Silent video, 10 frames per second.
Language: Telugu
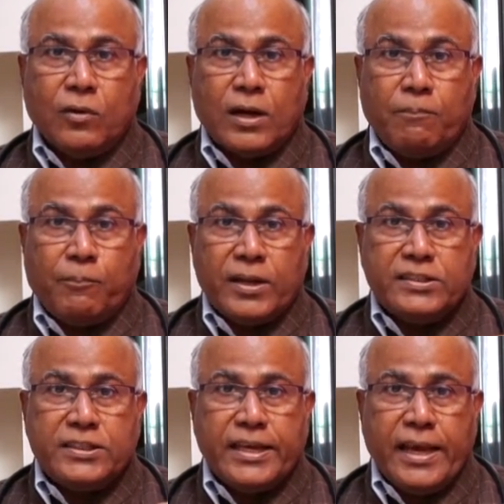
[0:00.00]
ఒక
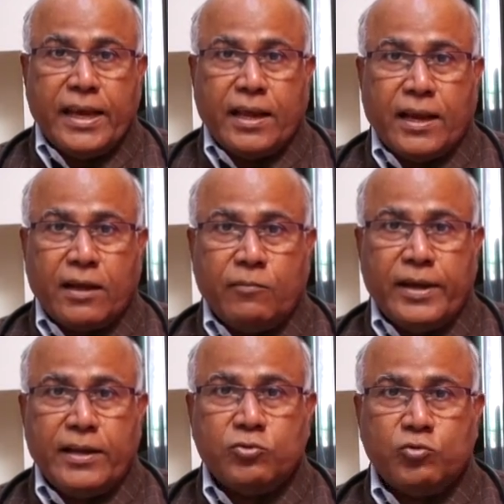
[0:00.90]
ప్రత్యేక
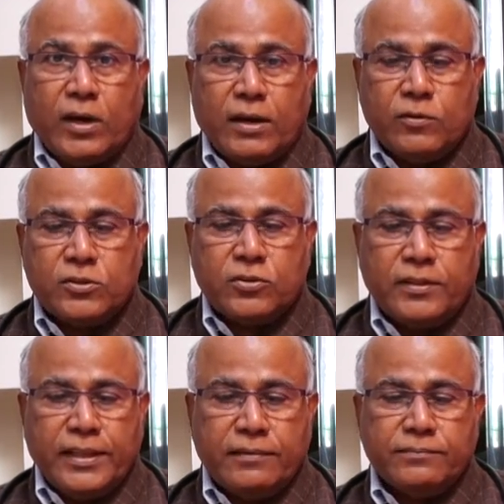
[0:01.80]
రకమైన జ్వరం
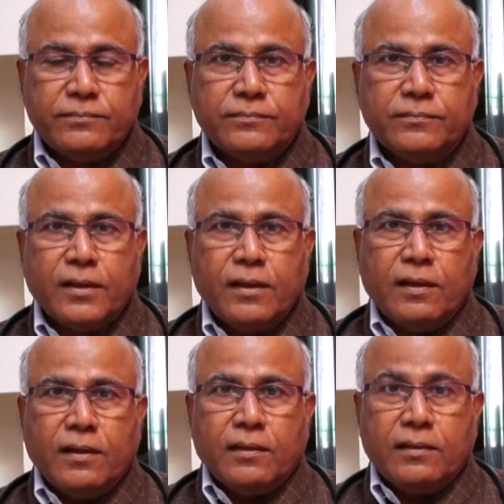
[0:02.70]
వస్తుంది
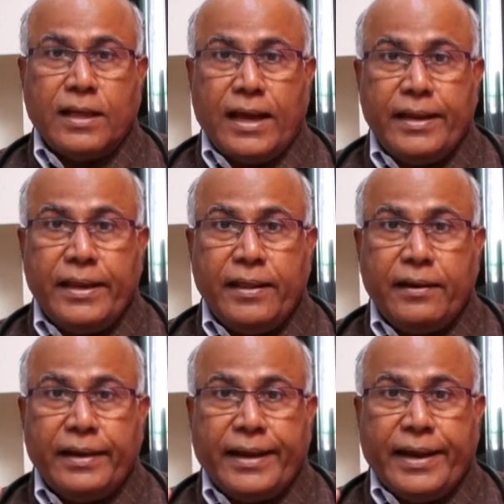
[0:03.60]
దాన్ని
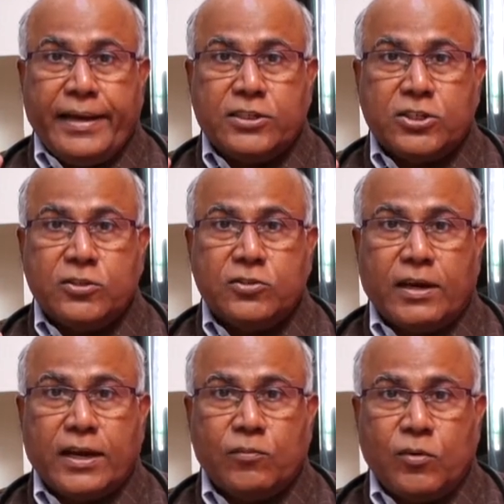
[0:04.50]
రికెట్స్
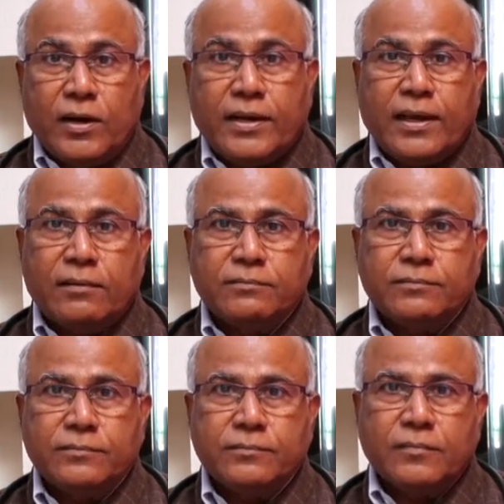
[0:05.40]
జ్వరము అంటారు
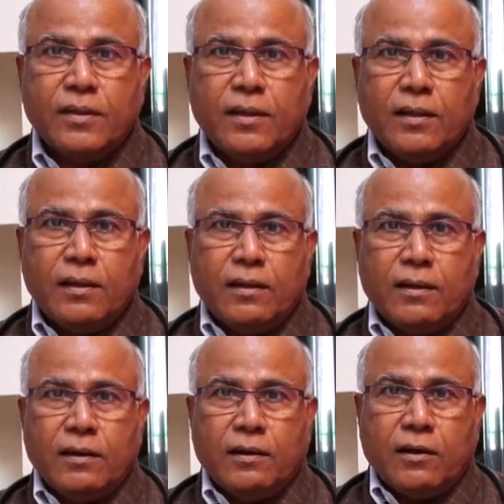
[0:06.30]

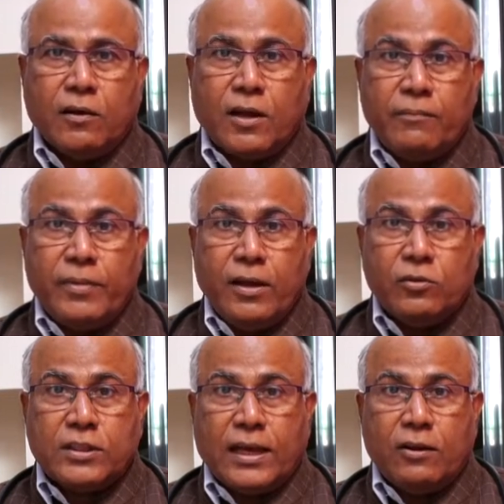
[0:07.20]
కనుక మీకు
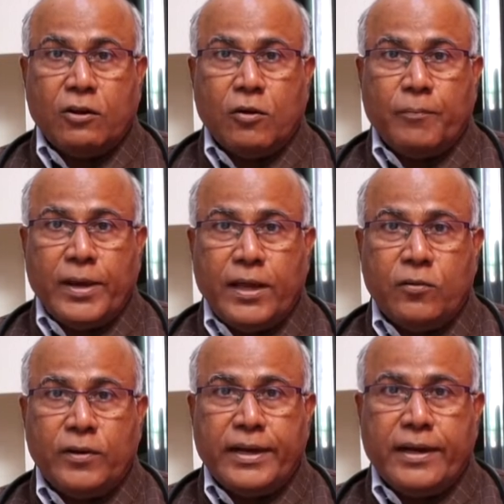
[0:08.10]
తలలో పేలు
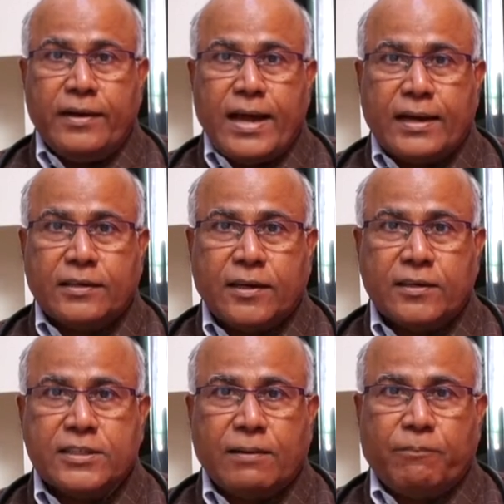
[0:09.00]
ఉంటే
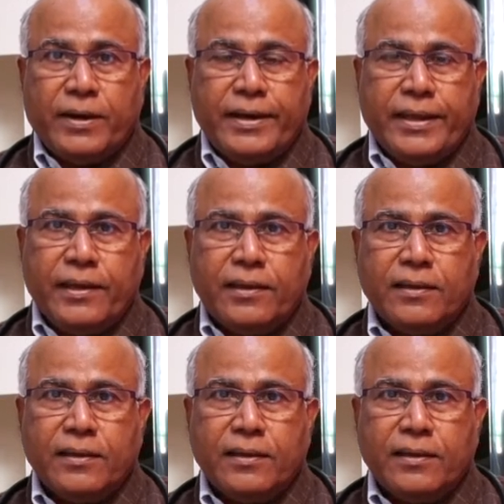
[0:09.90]
డాక్టర్కి చెప్పండి